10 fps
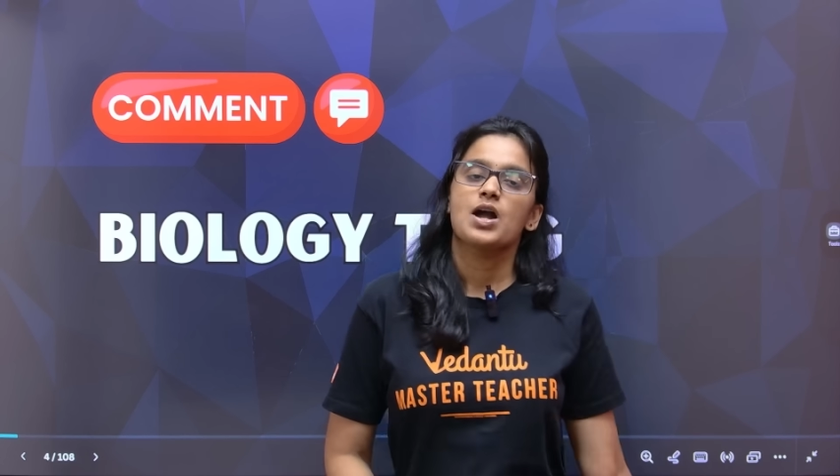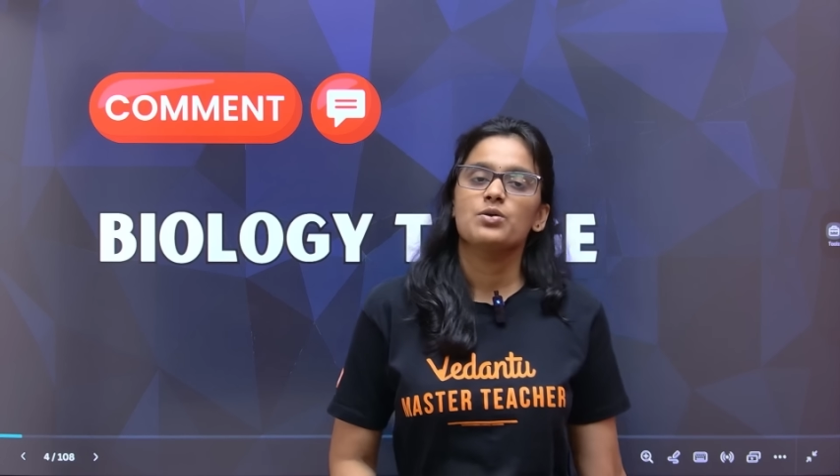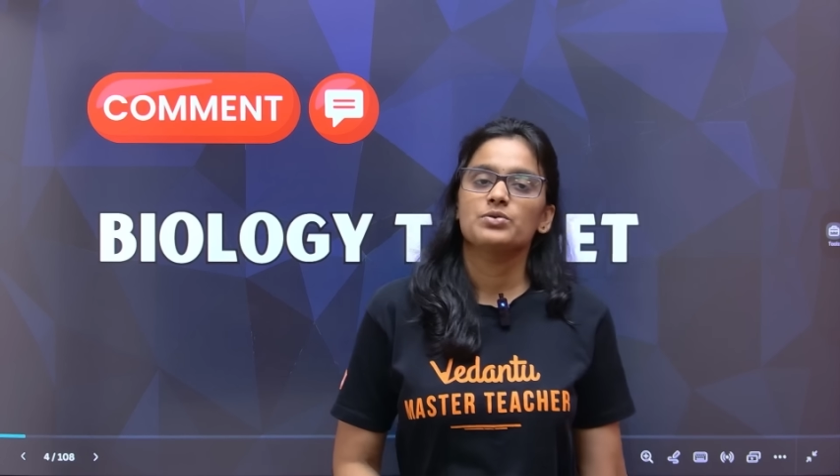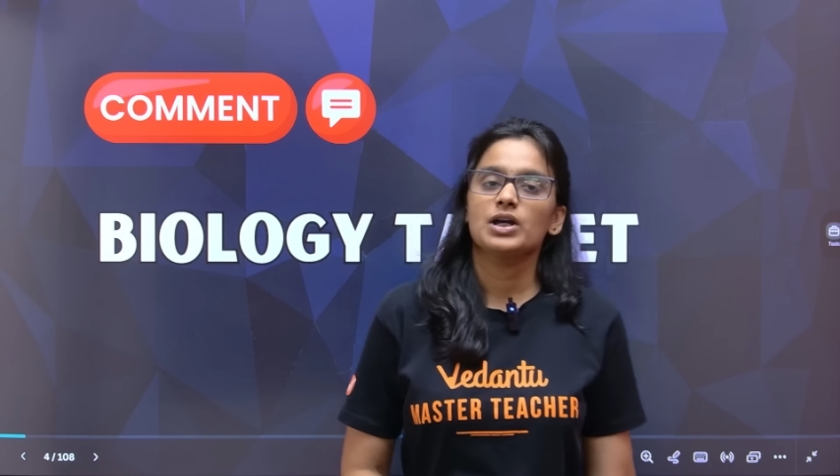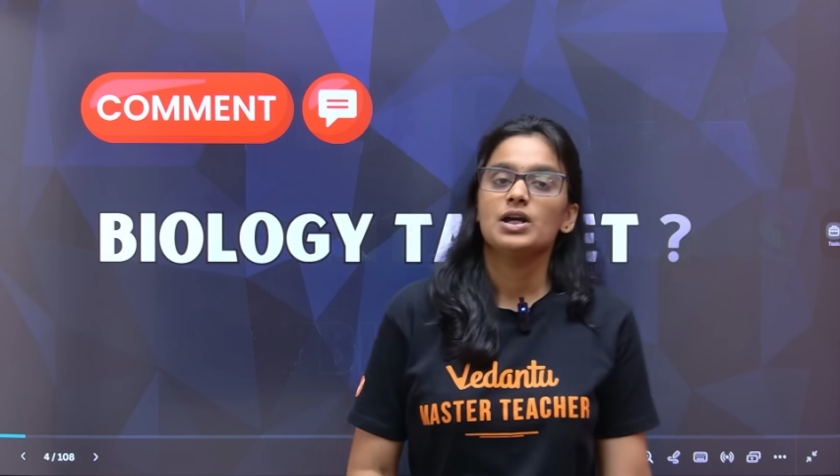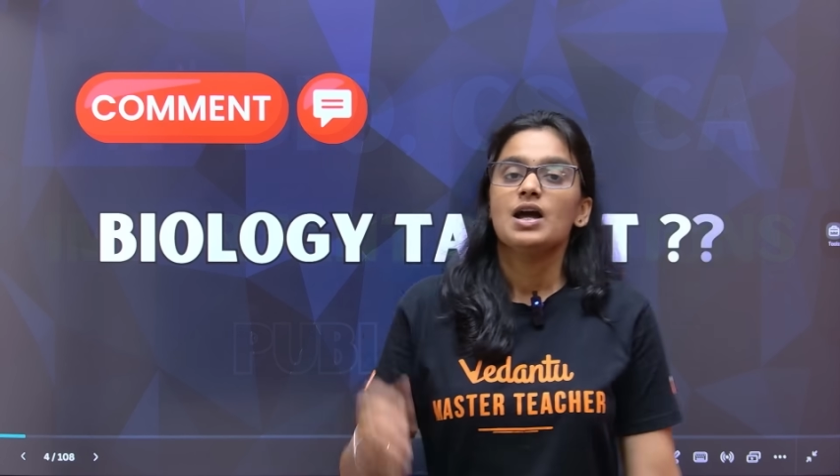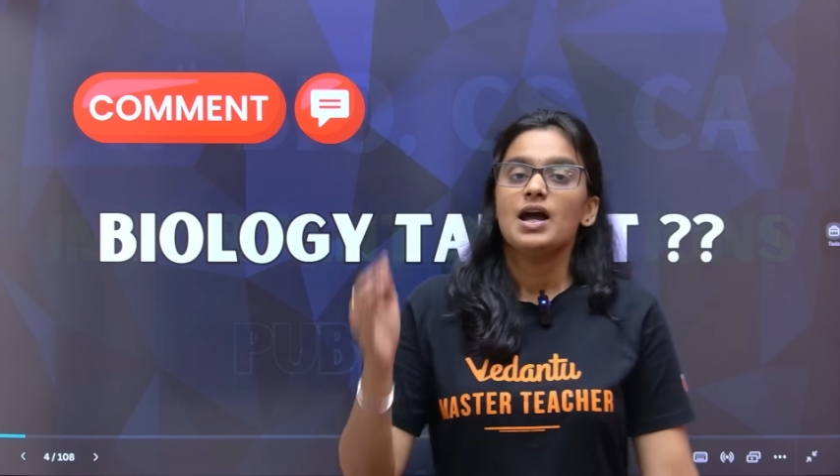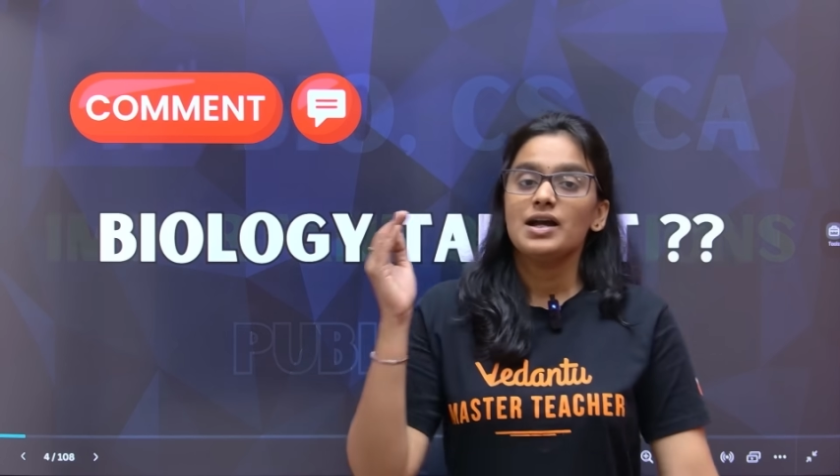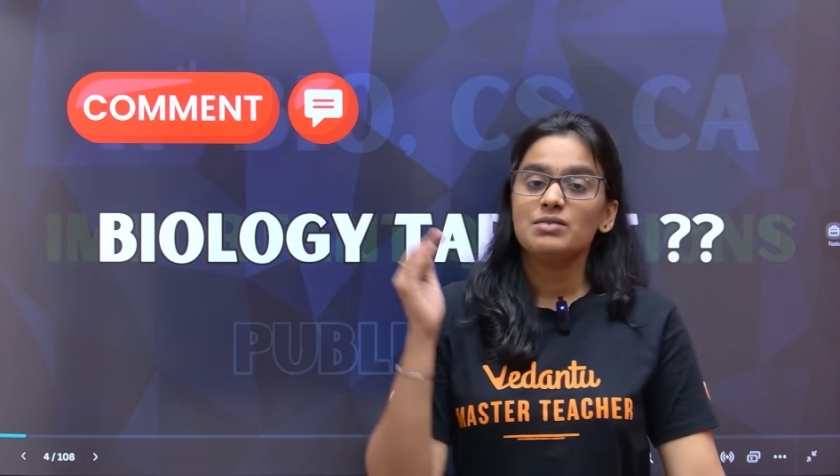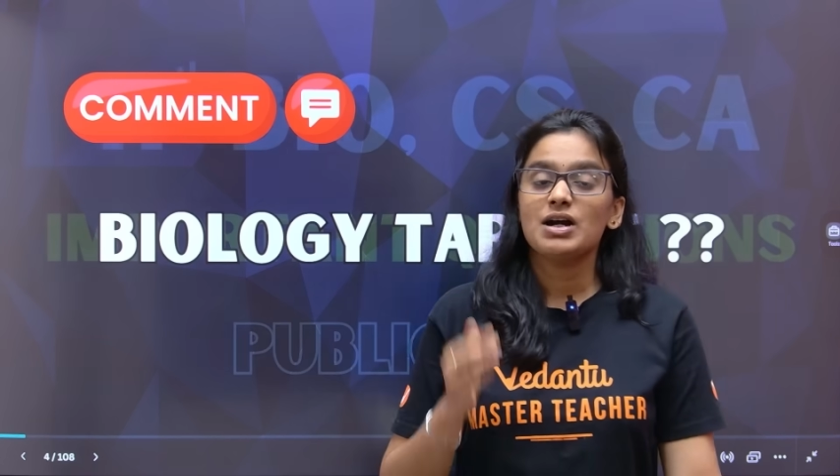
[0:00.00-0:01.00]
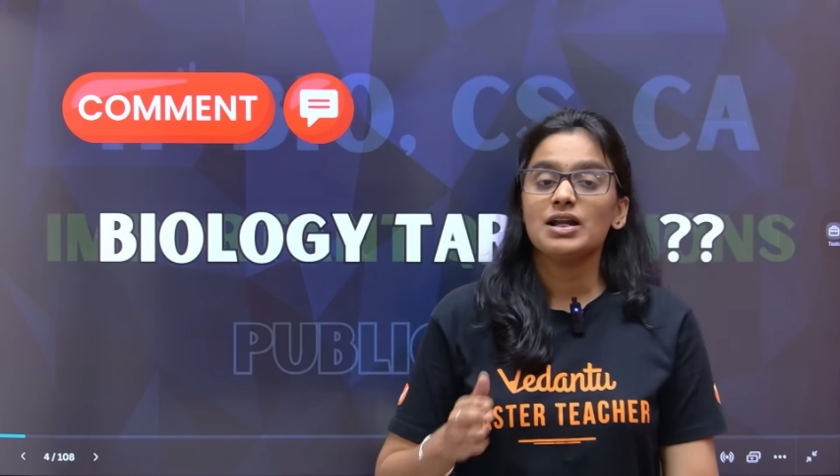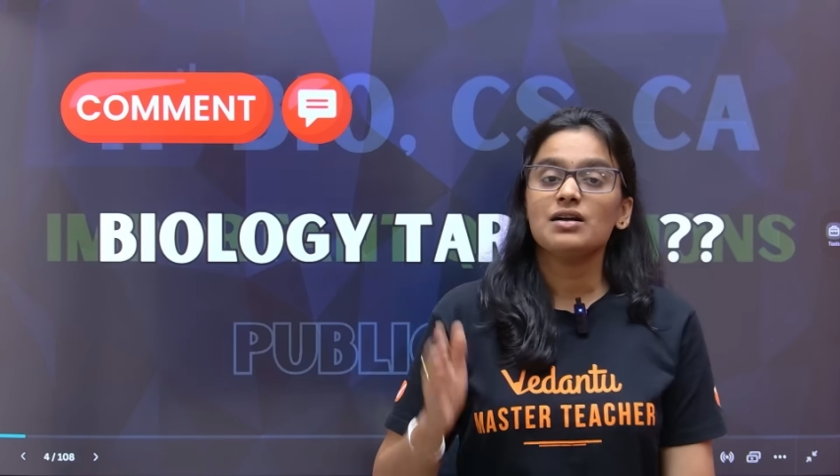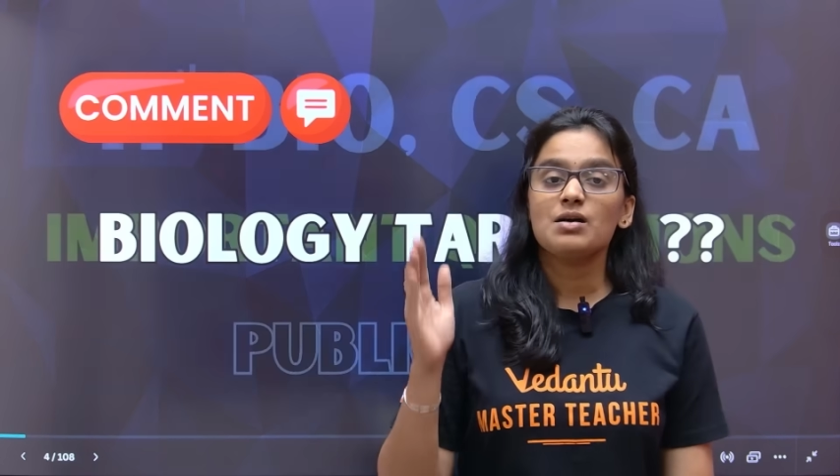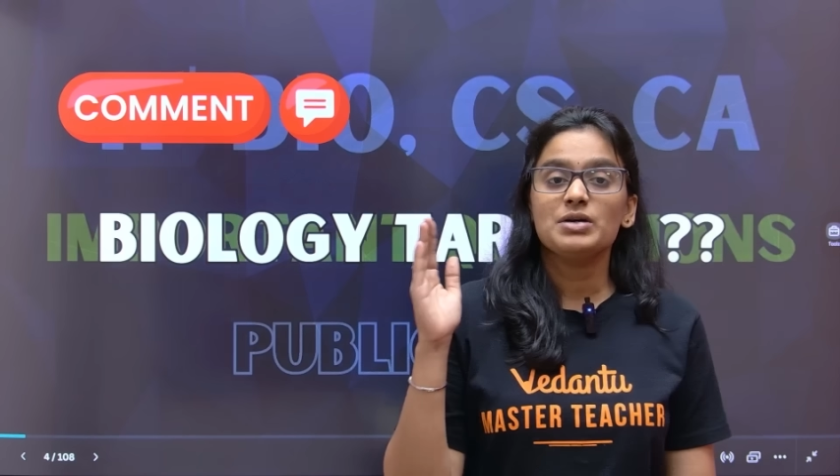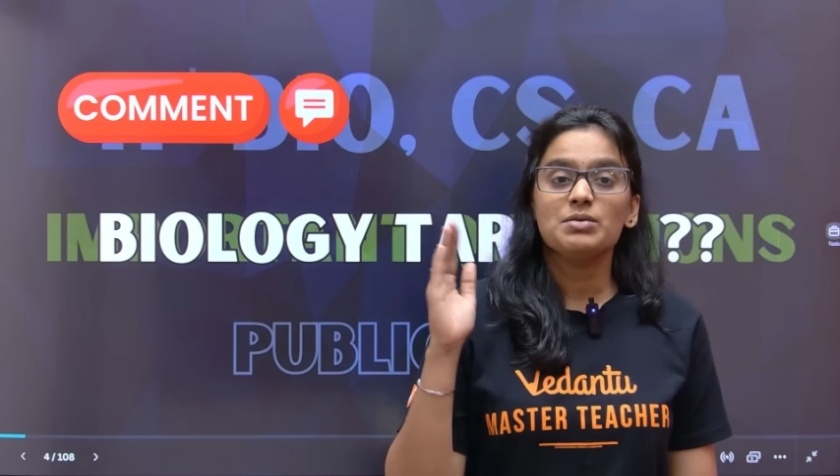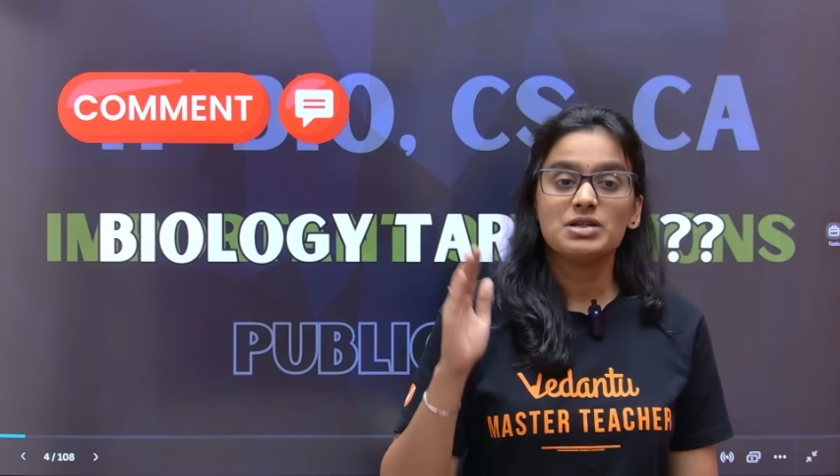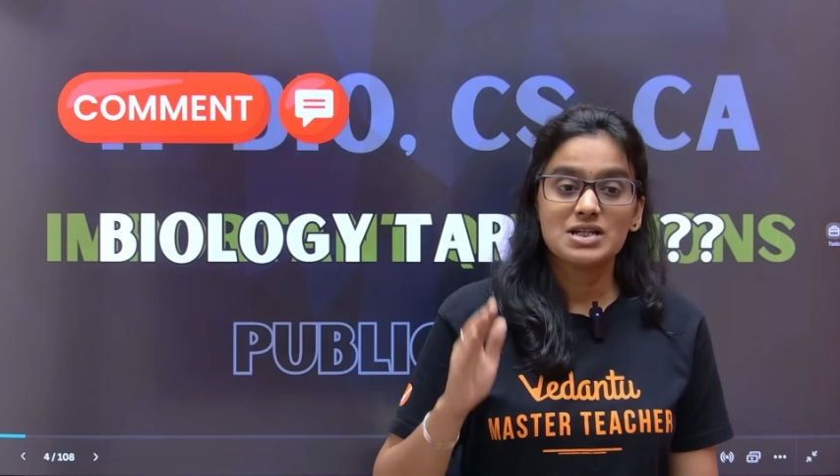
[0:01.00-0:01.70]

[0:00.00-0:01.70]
ஓகே அண்ட் மறக்காமல் நம்ம